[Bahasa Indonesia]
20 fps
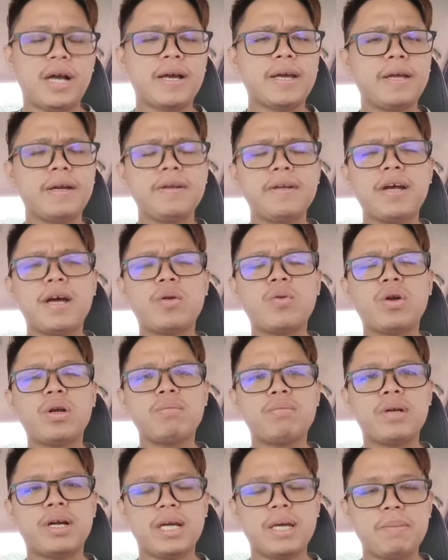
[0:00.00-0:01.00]
Akhirnya Anwar
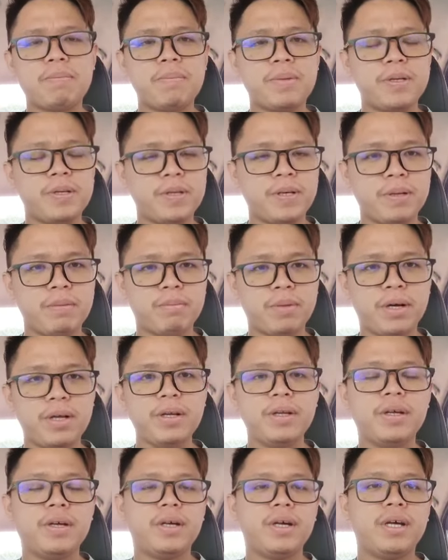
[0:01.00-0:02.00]
Ibrahim menerima